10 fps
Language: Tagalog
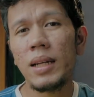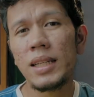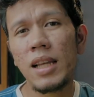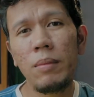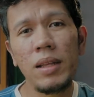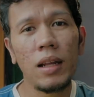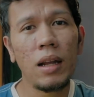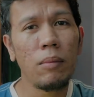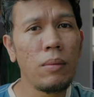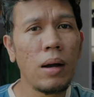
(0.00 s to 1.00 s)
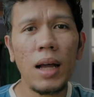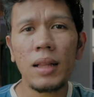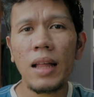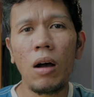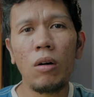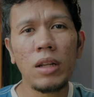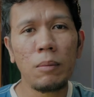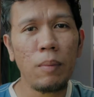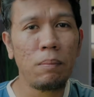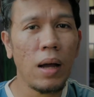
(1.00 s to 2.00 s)
Nasabi niya na may mga taong
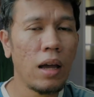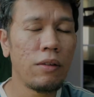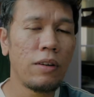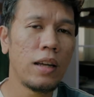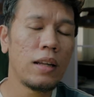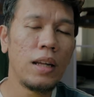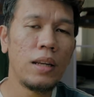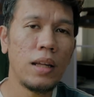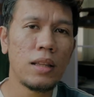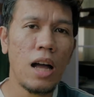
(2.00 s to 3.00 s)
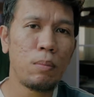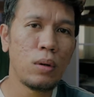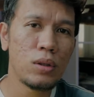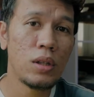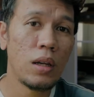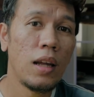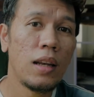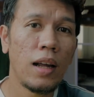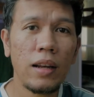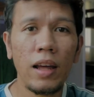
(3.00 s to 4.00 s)
nagpapa-FI cleaning tapos
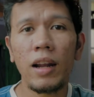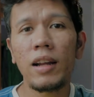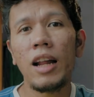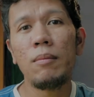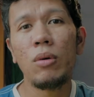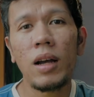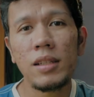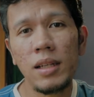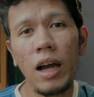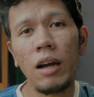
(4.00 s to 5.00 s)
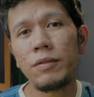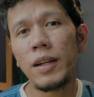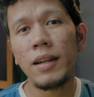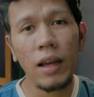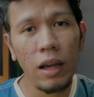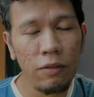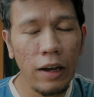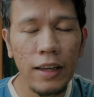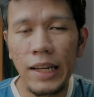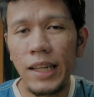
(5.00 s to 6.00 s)
nagre-reklamo kasi after ng
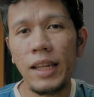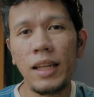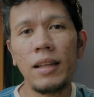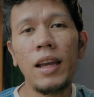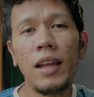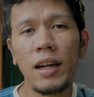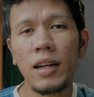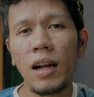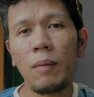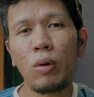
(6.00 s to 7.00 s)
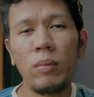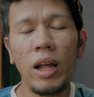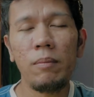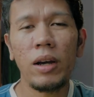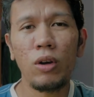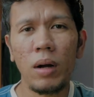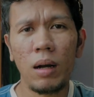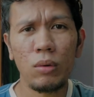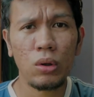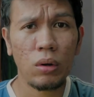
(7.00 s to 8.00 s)
FI cleaning, nagkakaproblema yung mga
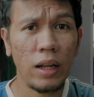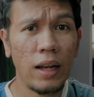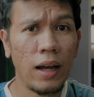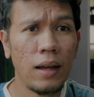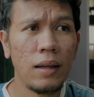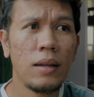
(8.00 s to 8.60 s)
motor nila. May